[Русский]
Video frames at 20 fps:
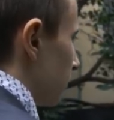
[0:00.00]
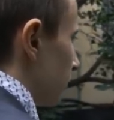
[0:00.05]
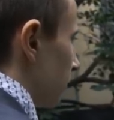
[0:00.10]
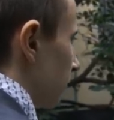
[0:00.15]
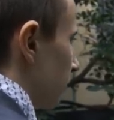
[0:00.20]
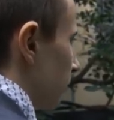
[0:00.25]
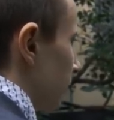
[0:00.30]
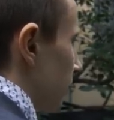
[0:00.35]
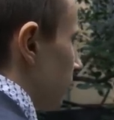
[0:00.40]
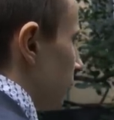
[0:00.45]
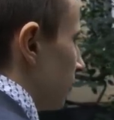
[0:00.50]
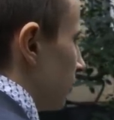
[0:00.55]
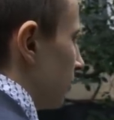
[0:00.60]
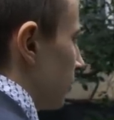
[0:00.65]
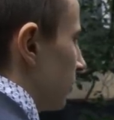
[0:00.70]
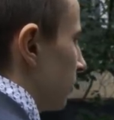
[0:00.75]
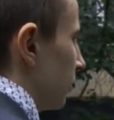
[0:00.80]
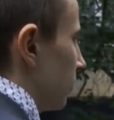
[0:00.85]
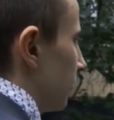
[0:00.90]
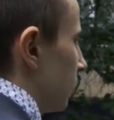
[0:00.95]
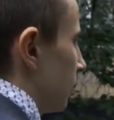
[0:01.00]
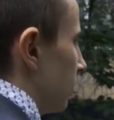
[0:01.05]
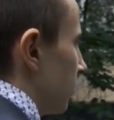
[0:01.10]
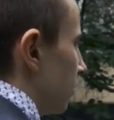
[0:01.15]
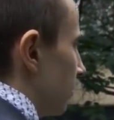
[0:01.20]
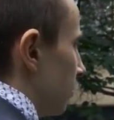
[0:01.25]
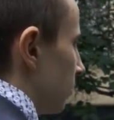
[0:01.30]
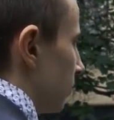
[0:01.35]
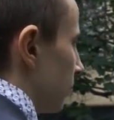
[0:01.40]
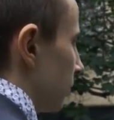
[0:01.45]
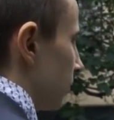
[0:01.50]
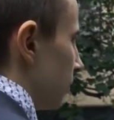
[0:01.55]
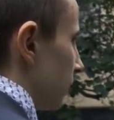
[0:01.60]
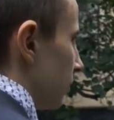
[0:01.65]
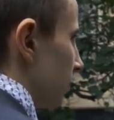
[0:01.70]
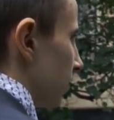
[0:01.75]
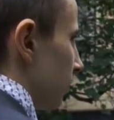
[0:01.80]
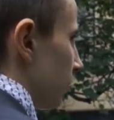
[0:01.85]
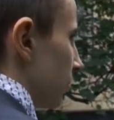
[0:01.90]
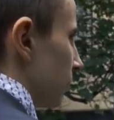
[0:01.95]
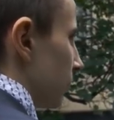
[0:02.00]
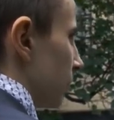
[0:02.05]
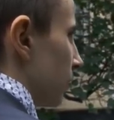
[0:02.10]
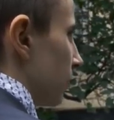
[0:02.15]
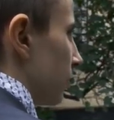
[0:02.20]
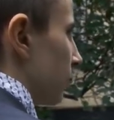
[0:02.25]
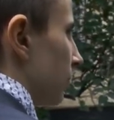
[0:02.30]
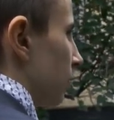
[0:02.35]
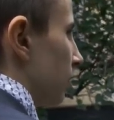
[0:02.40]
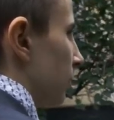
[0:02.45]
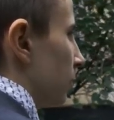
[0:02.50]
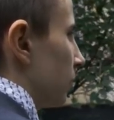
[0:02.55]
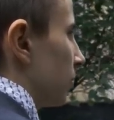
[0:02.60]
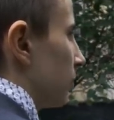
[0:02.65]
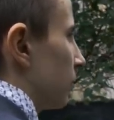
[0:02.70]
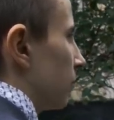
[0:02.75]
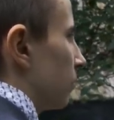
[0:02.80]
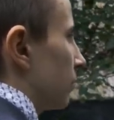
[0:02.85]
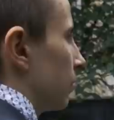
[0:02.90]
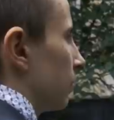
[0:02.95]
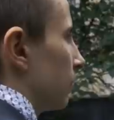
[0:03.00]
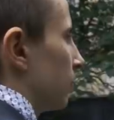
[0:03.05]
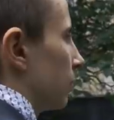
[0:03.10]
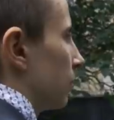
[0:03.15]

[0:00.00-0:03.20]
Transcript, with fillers: привет, меня зовут Елик Вишня, мне 18 лет,